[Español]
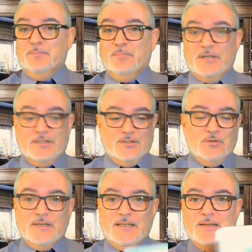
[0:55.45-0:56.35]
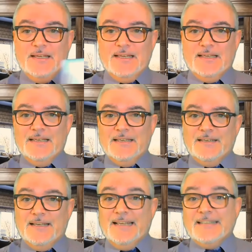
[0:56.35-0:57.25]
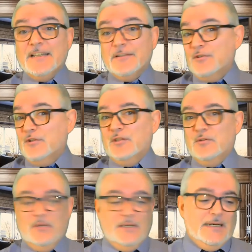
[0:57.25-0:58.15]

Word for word: pues hoy eh, he seleccionado